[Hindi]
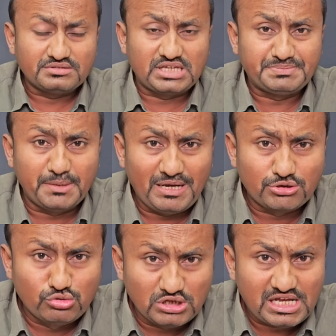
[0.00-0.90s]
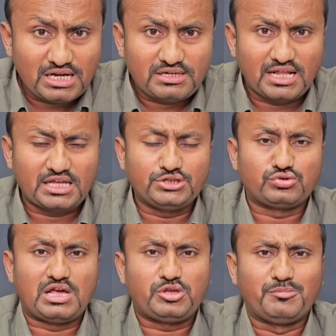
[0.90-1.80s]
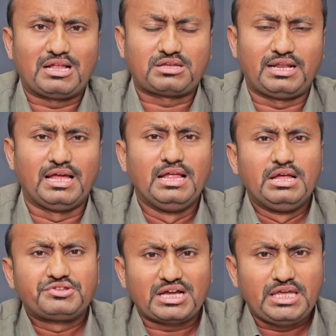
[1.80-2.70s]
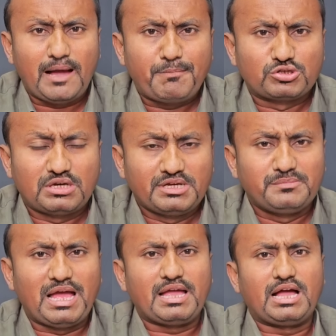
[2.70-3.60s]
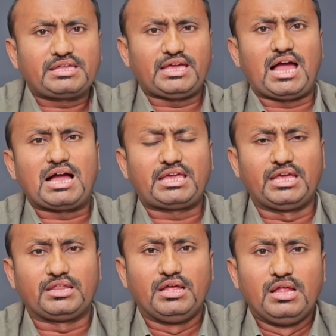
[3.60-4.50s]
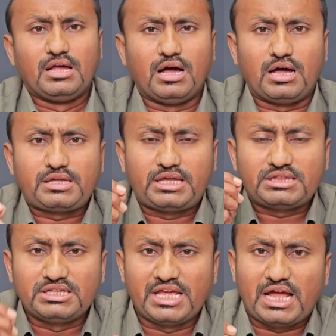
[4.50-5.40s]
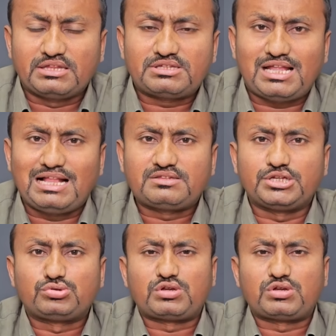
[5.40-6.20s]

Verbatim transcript: सबसे पहले 2018 की चुनाव की बात करें ताकि आपको समझ में आएगा कि आखिर कितने अंतराल से